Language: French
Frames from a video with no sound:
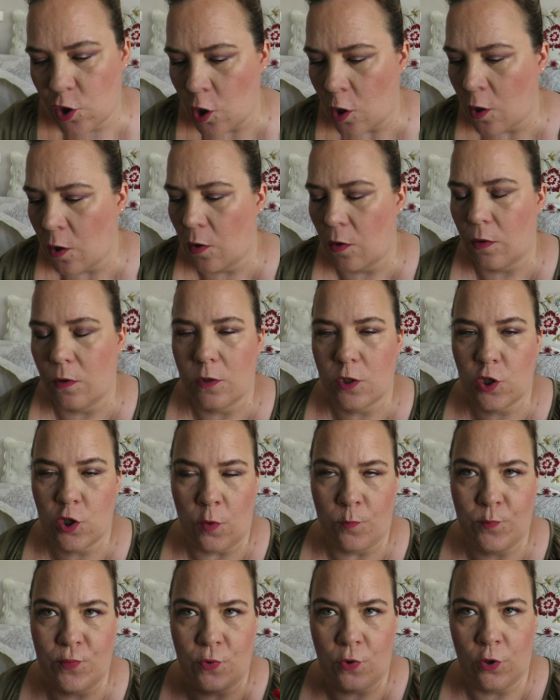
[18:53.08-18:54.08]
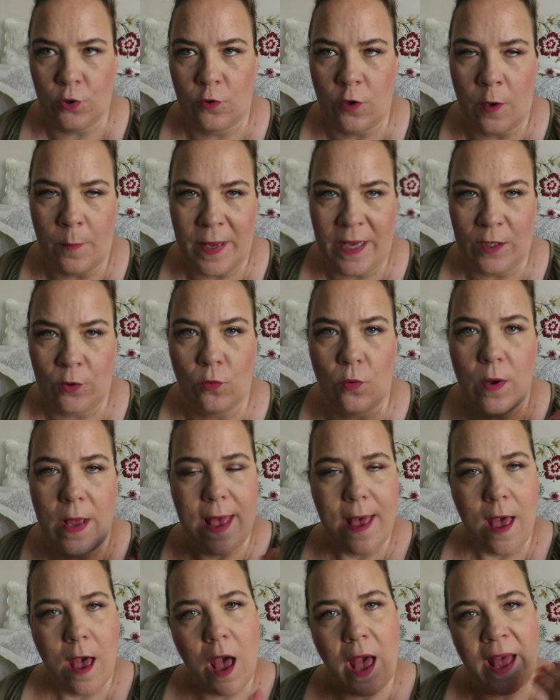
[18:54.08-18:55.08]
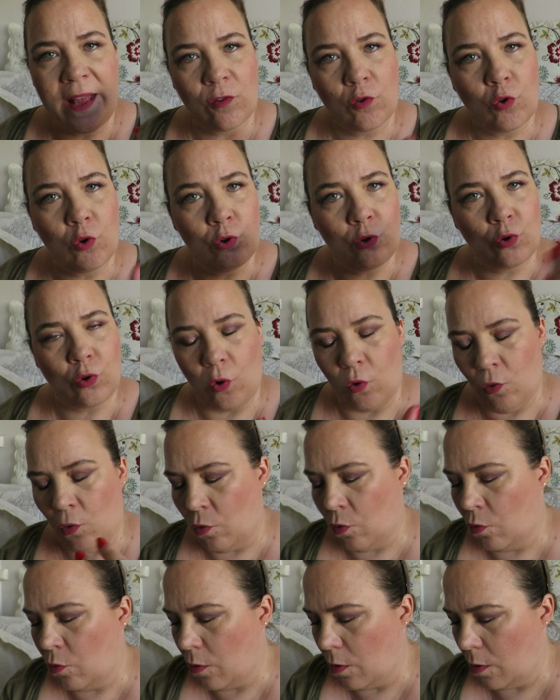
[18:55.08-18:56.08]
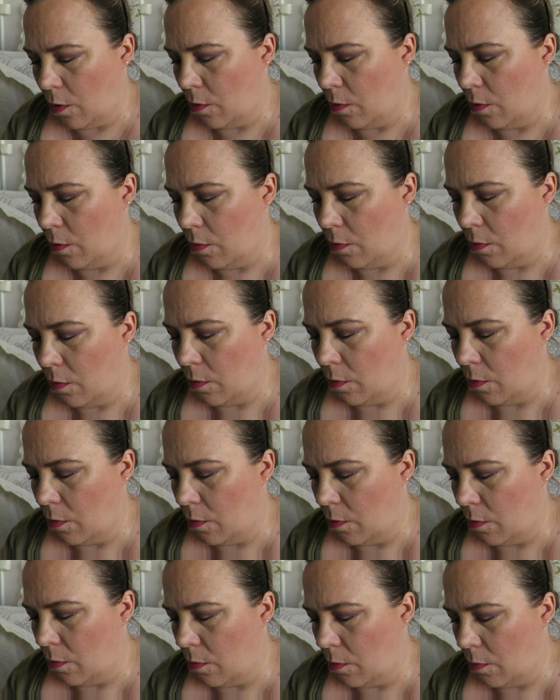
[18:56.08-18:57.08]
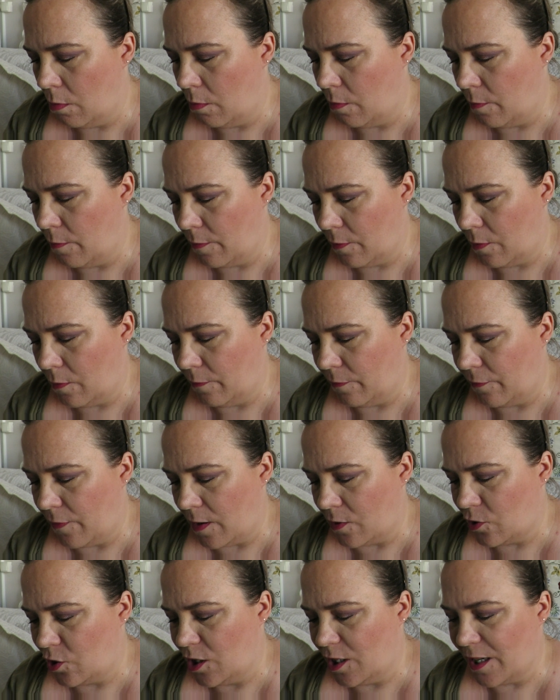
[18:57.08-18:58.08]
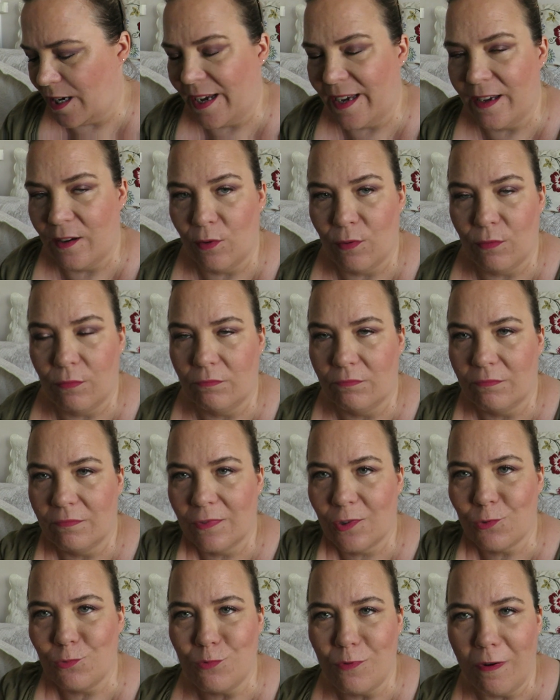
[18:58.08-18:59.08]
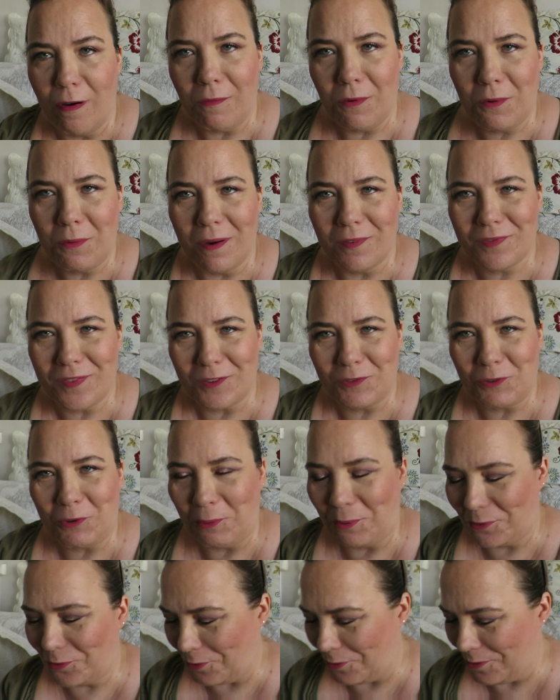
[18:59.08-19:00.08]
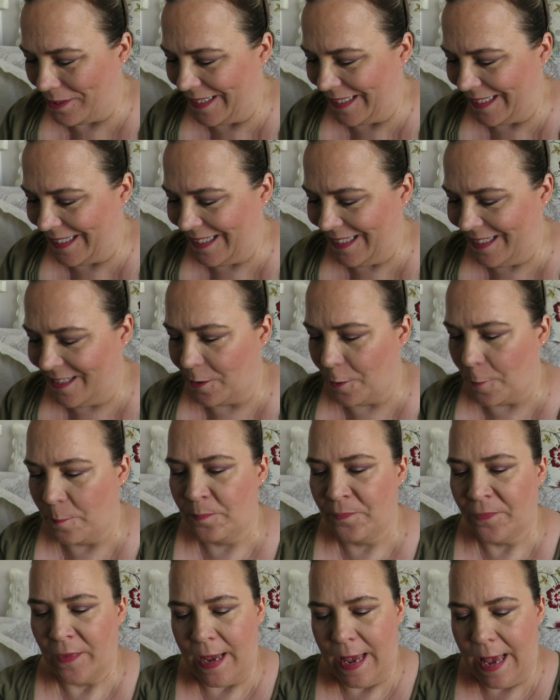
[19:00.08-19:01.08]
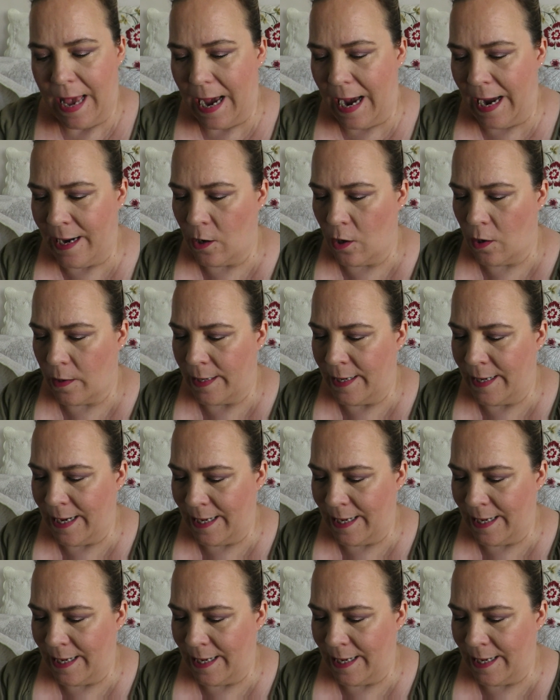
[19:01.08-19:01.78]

sans, sans pour autant, pardon, être trop, enfin je dirais blanc, quoi, enfin trop, trop liquide. Alors